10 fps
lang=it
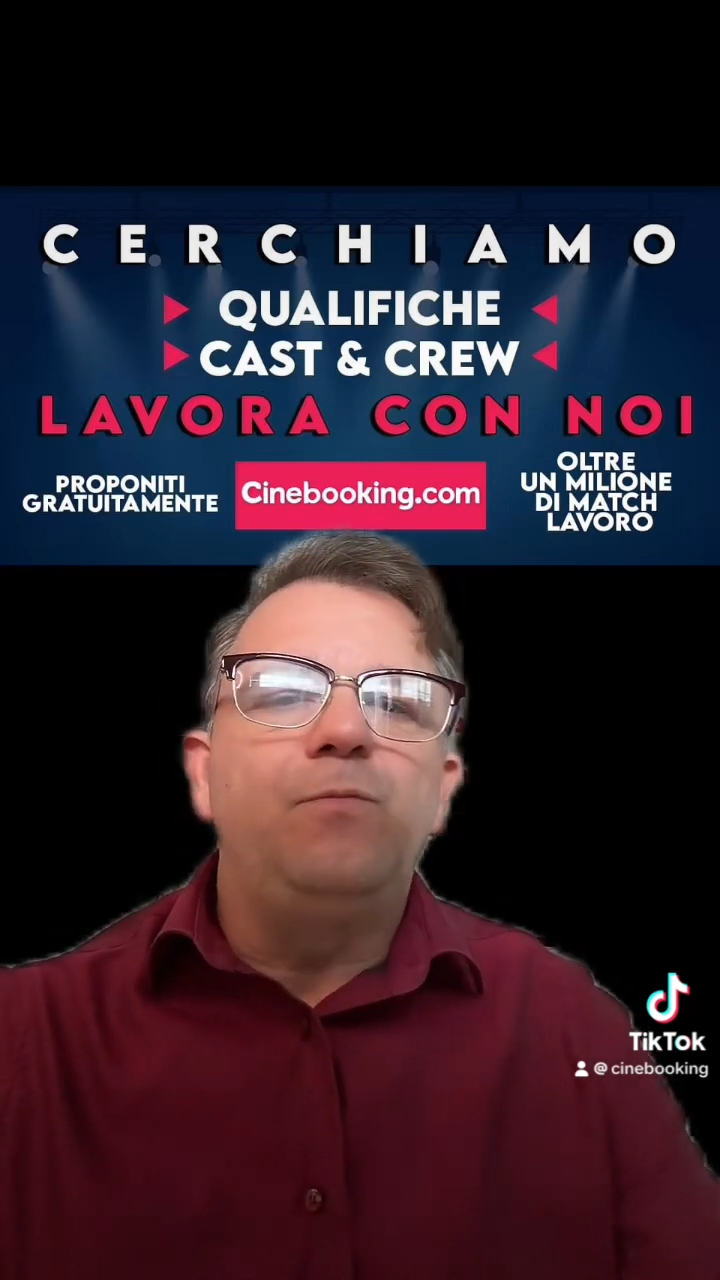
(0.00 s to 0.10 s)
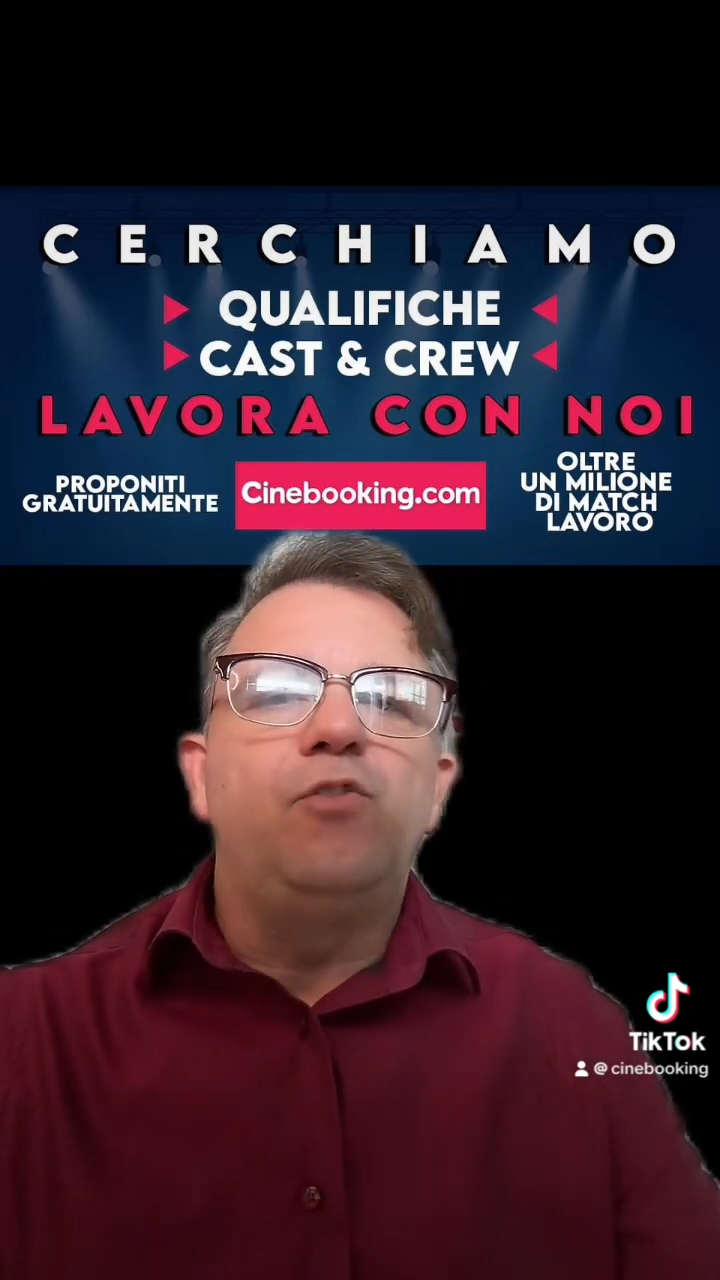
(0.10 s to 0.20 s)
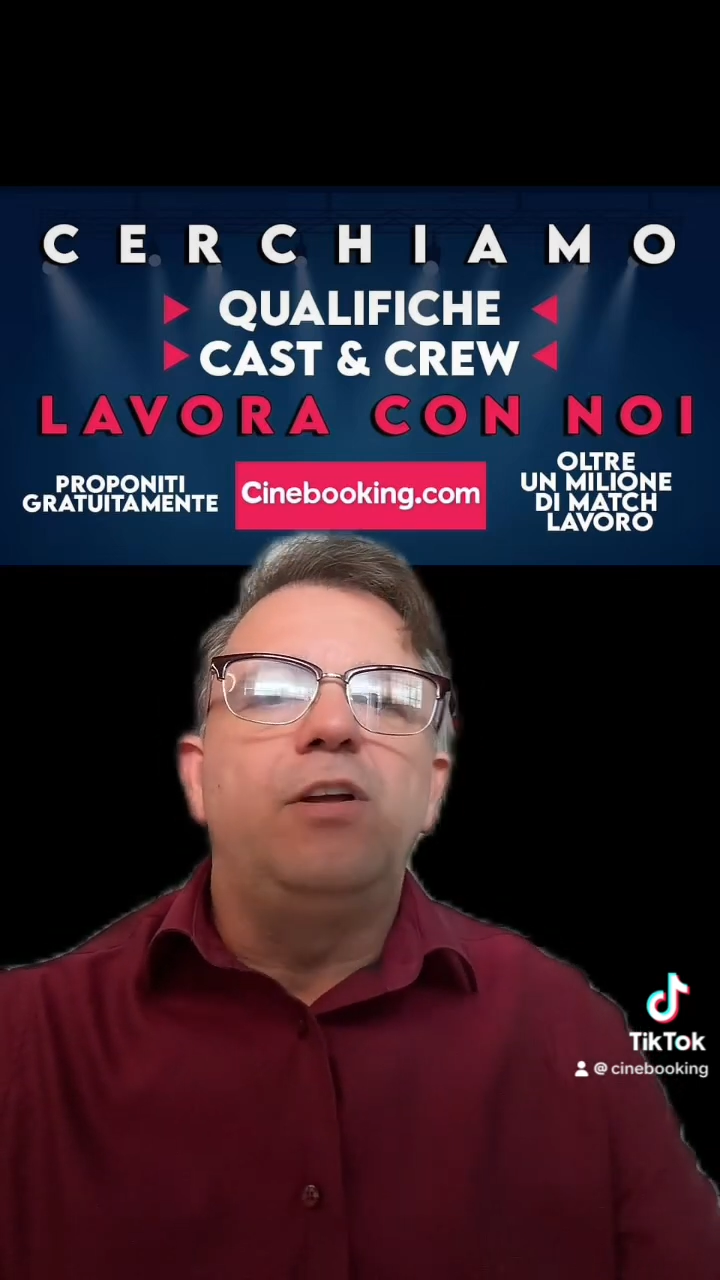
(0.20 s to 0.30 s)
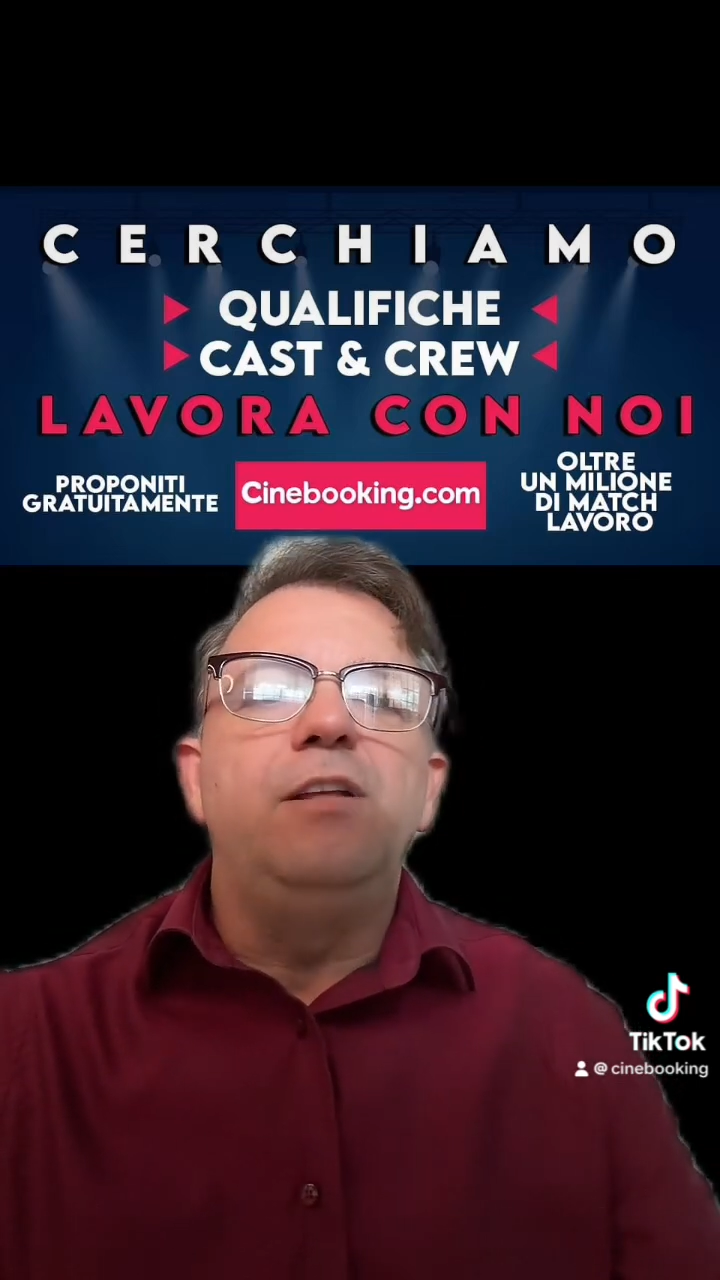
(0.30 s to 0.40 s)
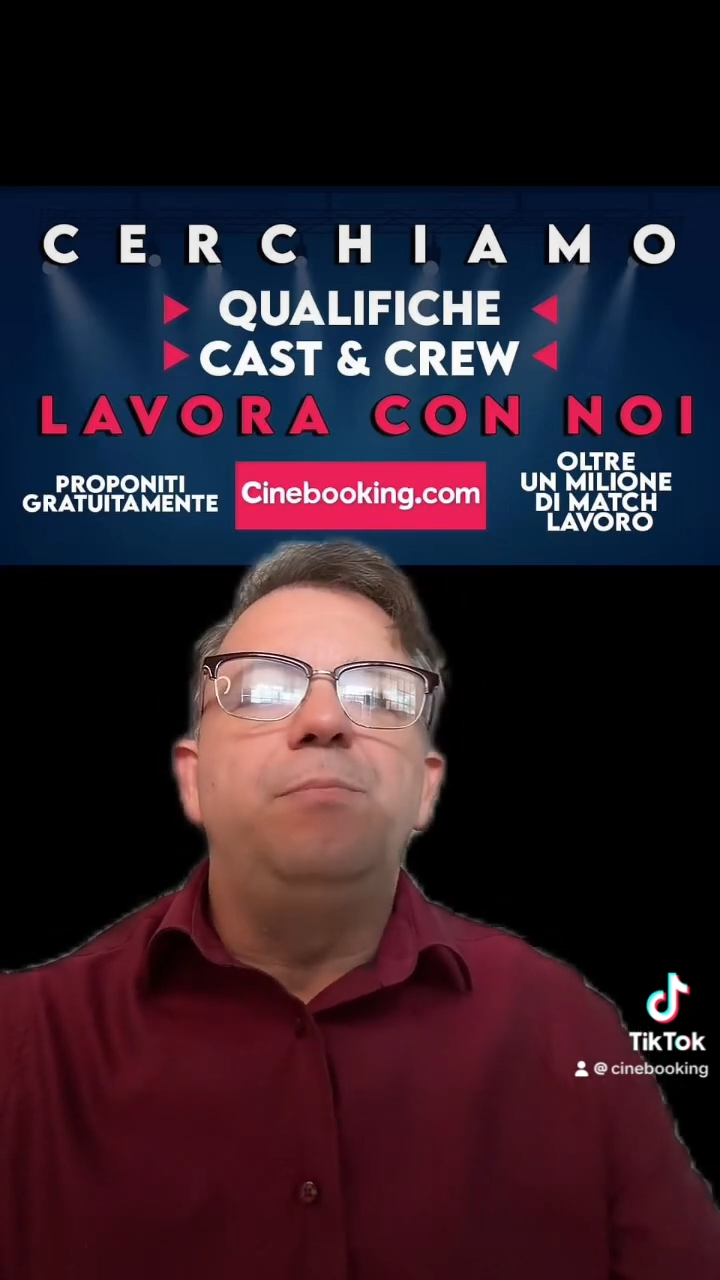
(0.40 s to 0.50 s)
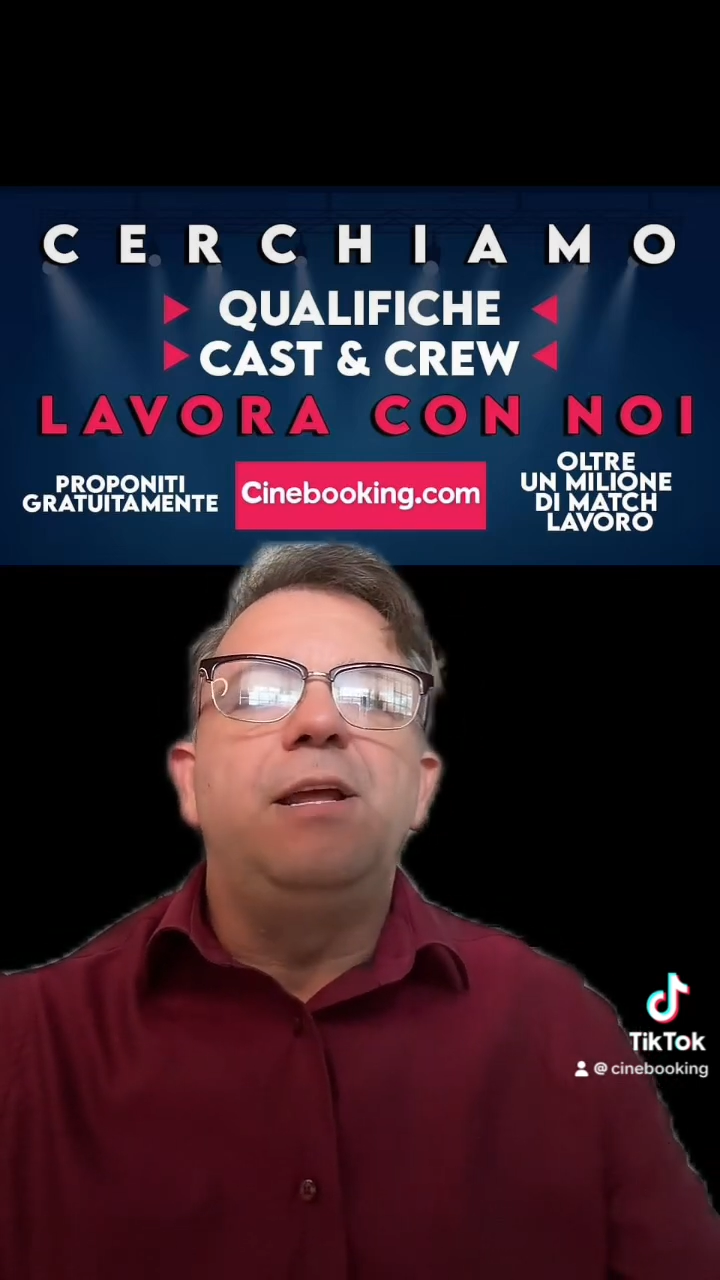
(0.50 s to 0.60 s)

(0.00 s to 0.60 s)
cioè di